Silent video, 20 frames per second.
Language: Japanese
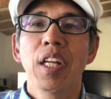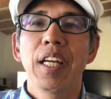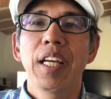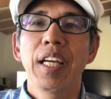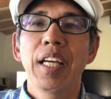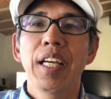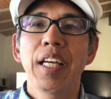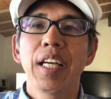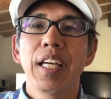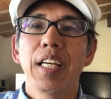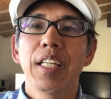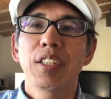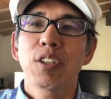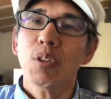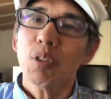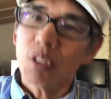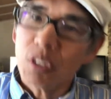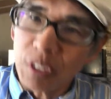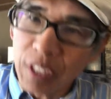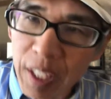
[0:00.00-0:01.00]
えー、
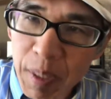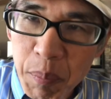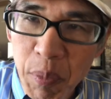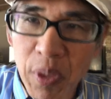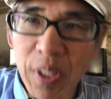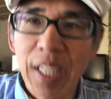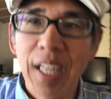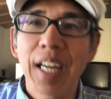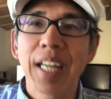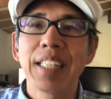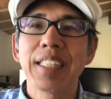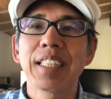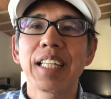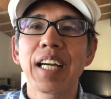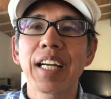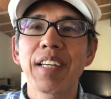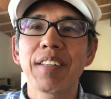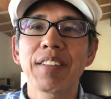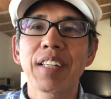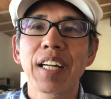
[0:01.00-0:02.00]
ちょっとね盛り上がりに
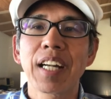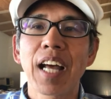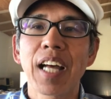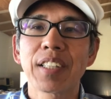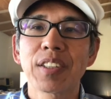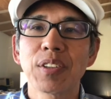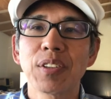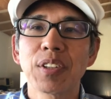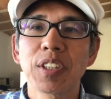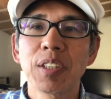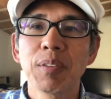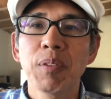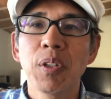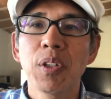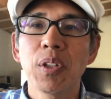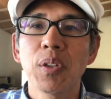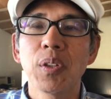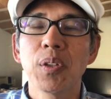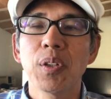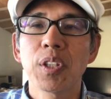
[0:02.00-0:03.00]
欠けるかなという気
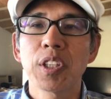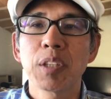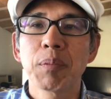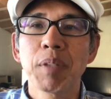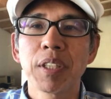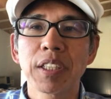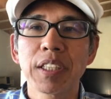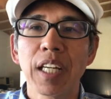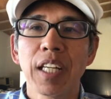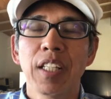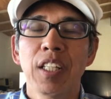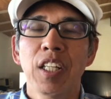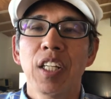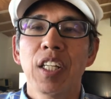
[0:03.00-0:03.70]
もしました、